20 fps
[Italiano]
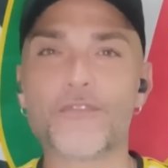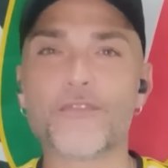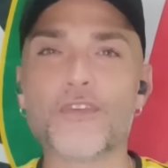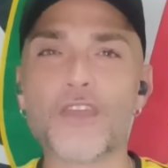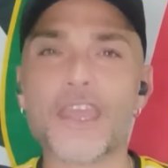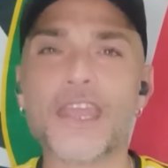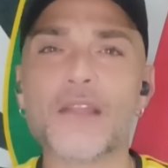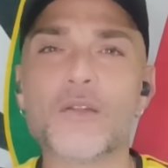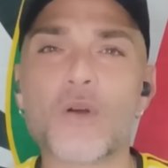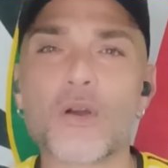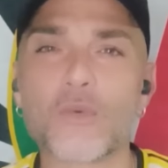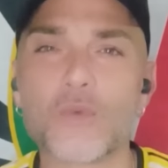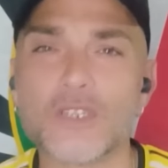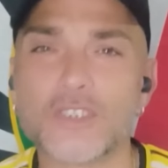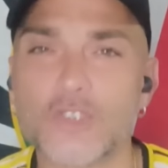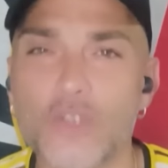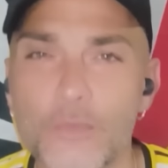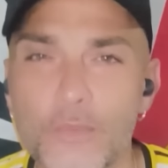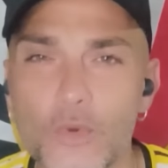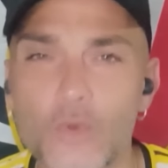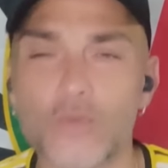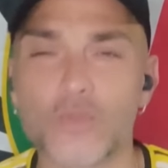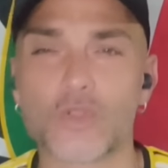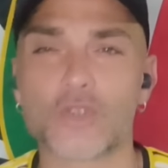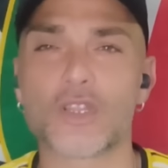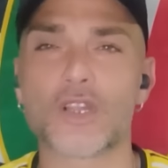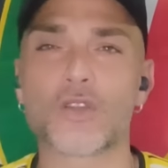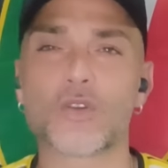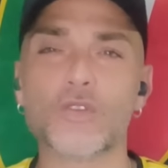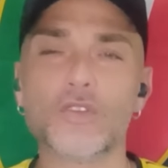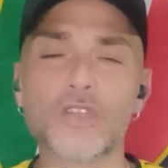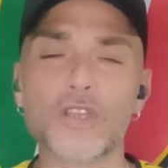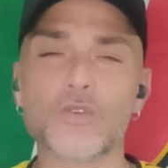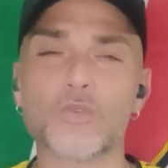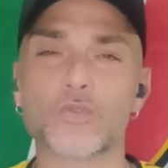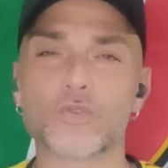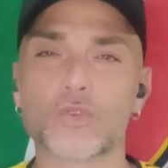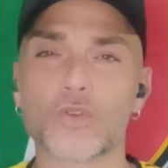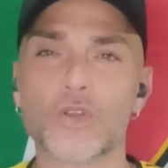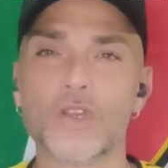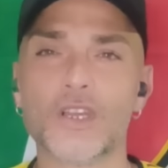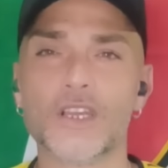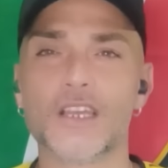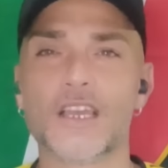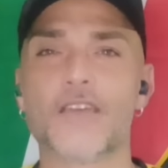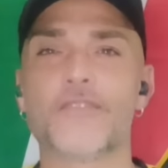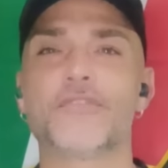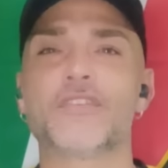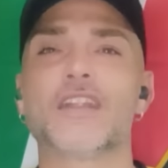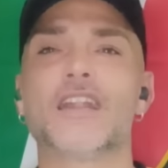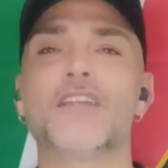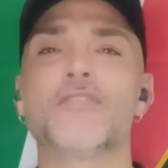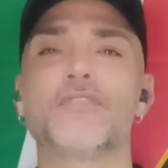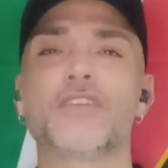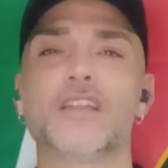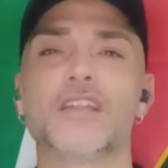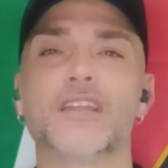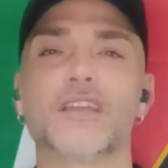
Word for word: fino a questo punto del contenuto e fino alla fine